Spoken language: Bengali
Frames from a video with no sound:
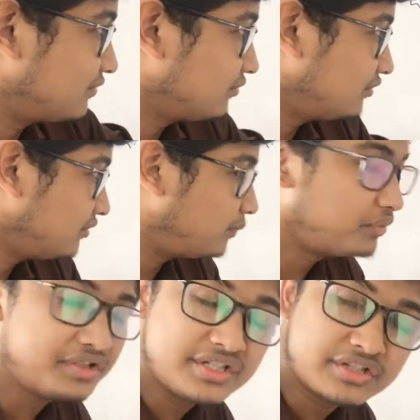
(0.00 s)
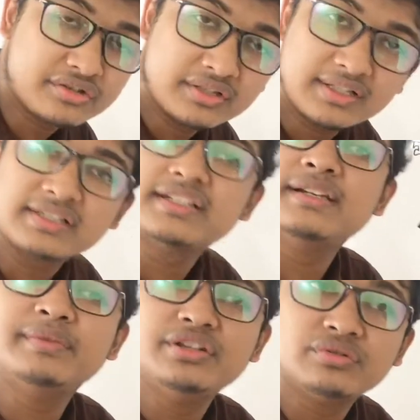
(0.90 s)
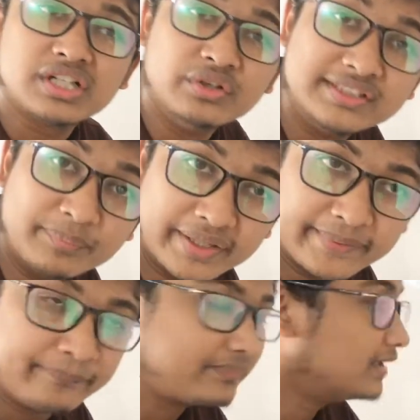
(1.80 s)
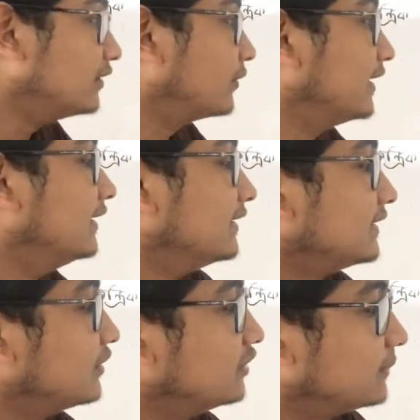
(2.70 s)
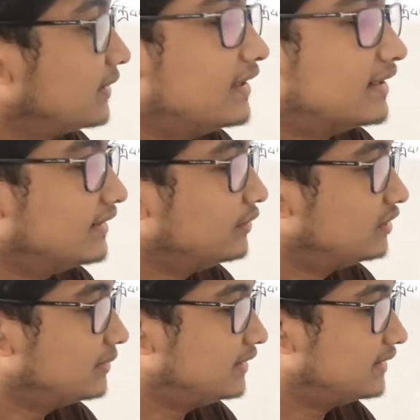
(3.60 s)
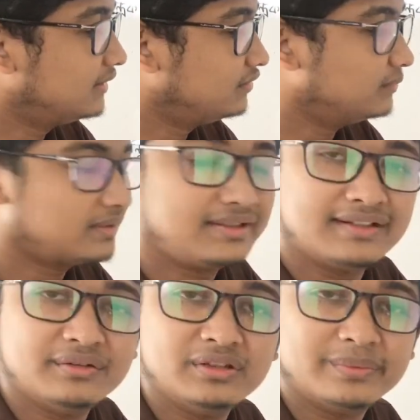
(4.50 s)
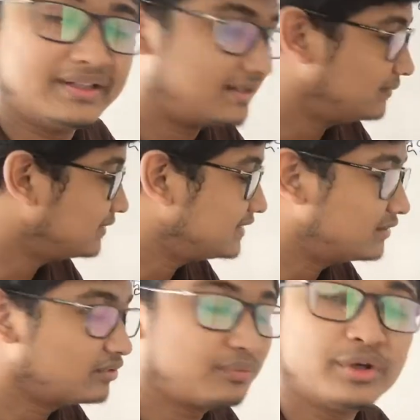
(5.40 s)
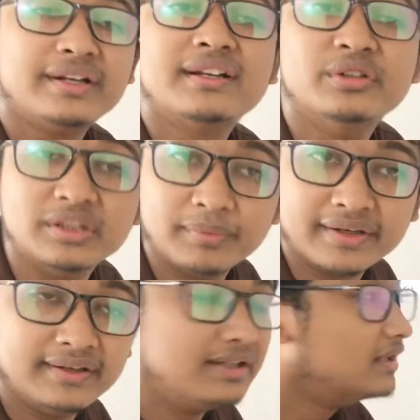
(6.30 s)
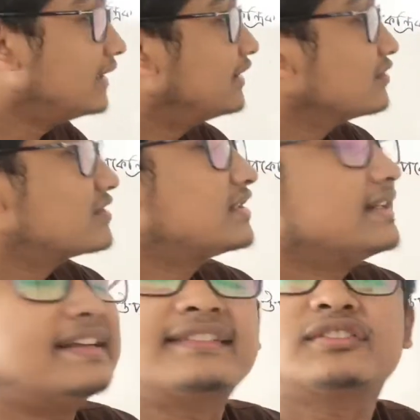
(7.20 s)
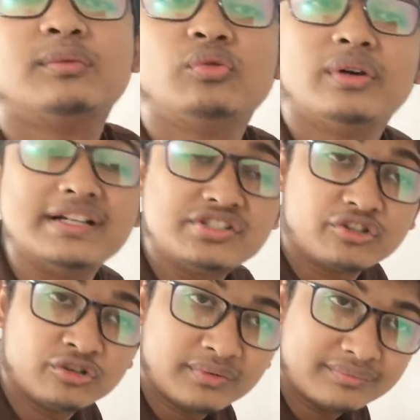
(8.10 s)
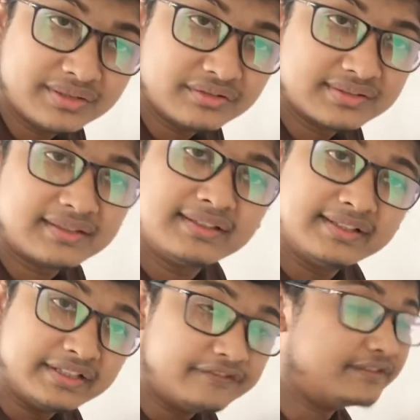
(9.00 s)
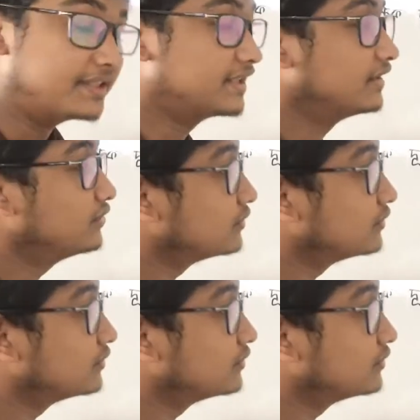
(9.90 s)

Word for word: কোনো পজিশনে সেই বিন্দুটা হইতে পারে ওকে সেটা হইতে পারে এখানে হইতে পারে এখানে হইতে পারে এখানে হইতে পারে এখানে বা যে কোনো পয়েন্টে হইতে পারে এটা হচ্ছে এক্স কম ওয়াই চলমান বিন্দু স্থানাঙ্কের ডিফিনেশন তো